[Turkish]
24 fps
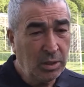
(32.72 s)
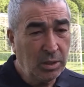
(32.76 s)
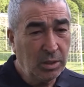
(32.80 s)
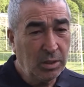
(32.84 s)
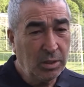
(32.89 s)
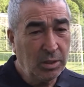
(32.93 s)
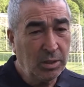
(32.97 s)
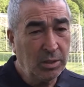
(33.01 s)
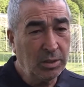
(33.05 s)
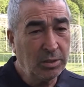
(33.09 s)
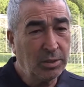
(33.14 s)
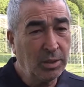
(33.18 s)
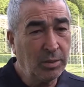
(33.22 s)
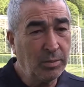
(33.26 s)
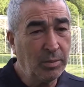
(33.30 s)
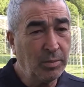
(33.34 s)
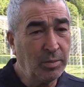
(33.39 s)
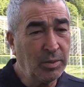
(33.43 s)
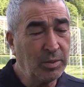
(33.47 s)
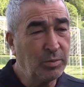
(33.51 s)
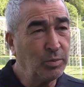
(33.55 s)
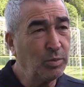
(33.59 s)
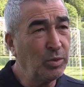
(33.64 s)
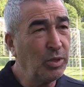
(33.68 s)
E, tabii
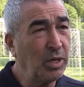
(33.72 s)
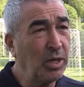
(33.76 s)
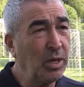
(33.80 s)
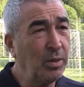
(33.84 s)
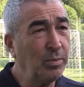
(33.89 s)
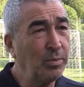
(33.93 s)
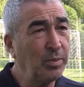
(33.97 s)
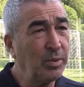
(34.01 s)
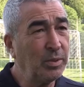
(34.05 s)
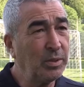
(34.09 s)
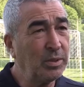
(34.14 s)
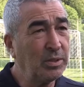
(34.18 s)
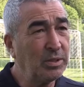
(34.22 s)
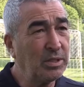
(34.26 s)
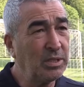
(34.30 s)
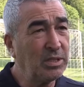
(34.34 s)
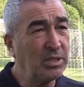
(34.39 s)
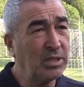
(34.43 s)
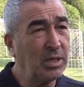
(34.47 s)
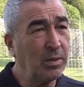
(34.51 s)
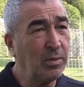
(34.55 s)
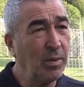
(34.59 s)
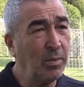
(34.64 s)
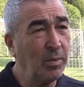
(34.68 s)
biz bunlar hep e,
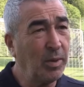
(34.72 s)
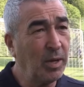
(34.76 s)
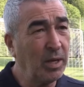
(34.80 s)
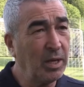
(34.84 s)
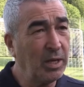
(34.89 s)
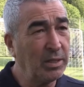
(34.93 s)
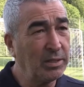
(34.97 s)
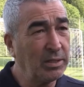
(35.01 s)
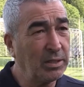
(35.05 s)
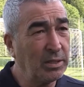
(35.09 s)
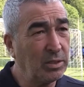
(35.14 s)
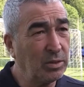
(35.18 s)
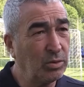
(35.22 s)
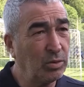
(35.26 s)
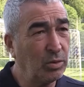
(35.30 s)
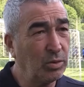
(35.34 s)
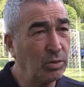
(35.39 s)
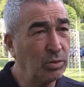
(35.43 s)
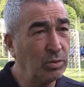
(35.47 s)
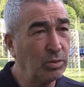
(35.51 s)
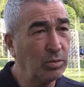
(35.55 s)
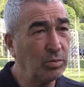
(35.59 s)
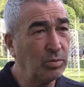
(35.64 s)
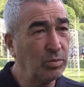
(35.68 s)
sisteme bağlansın
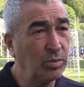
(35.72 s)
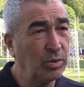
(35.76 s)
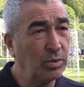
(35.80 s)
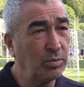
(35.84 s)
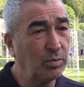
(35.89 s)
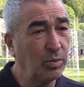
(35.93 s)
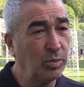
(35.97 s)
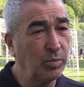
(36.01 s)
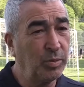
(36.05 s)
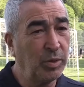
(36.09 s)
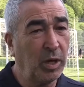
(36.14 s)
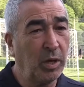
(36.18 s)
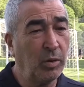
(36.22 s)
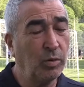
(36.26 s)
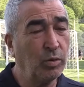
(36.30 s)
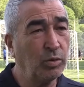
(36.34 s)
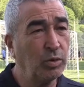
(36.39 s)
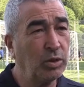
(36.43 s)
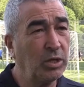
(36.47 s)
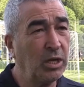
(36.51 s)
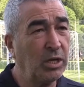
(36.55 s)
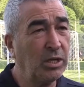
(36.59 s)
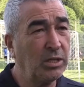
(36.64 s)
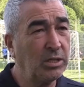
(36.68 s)
istiyoruz. Biz bu bir
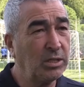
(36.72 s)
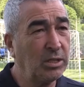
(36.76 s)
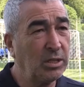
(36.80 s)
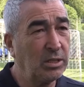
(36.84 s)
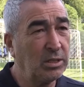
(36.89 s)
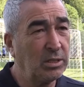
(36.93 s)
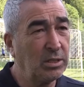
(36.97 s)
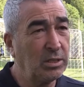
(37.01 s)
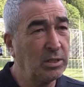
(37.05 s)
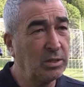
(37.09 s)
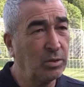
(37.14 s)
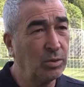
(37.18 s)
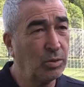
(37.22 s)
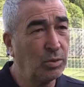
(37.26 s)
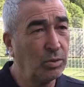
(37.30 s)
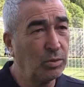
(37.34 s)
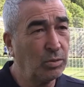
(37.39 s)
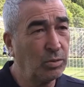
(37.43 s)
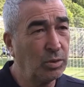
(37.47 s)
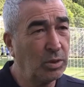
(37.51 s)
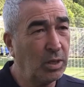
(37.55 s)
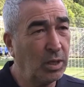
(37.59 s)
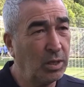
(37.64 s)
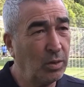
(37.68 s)
havuz geliştirsin
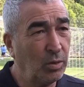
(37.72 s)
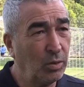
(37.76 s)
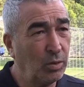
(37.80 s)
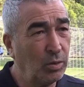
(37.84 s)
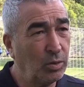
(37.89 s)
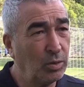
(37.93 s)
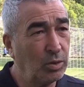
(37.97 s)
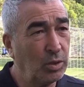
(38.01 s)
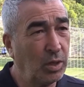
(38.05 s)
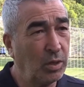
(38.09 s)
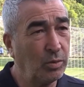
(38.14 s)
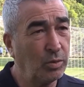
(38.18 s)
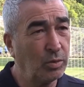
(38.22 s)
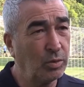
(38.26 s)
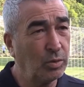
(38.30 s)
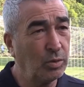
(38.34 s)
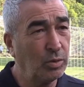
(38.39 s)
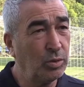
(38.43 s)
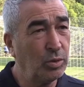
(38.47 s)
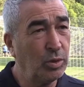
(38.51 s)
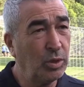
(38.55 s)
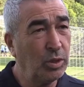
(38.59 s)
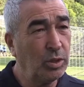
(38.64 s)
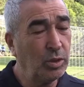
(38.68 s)
istiyoruz. Yani oyuncu
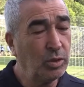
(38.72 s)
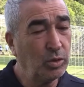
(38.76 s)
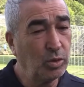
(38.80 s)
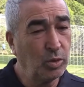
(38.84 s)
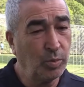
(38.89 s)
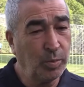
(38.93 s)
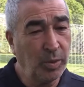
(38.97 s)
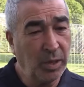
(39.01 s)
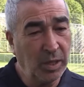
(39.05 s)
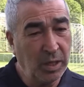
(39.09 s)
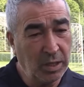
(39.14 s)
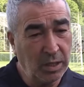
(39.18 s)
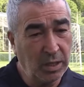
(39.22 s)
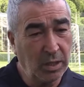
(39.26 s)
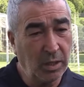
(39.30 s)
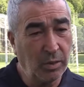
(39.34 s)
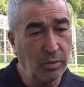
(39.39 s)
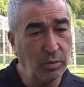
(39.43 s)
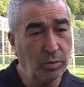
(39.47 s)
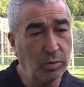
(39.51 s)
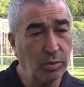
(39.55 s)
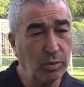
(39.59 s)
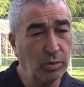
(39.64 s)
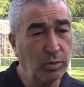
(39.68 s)
havuzu, Süper Lig'in
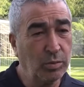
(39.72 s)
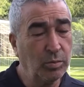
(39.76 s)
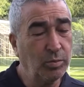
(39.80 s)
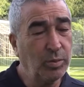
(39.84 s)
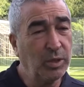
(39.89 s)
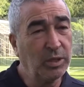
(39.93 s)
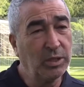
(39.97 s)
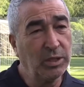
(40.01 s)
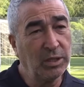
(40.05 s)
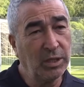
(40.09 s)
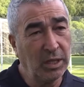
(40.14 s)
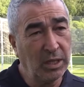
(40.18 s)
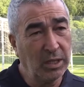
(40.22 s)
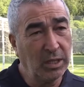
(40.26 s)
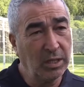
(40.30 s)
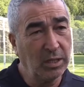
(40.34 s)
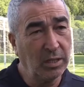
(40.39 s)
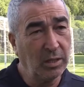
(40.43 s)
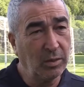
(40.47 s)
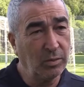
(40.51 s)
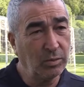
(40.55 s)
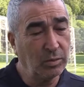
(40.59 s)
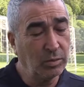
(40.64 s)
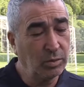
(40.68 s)
havuzu, PTT Lig'in
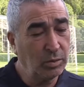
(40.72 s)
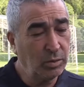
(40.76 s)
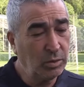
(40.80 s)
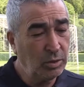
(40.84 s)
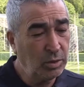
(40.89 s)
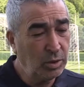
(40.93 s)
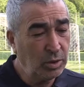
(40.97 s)
havuzu.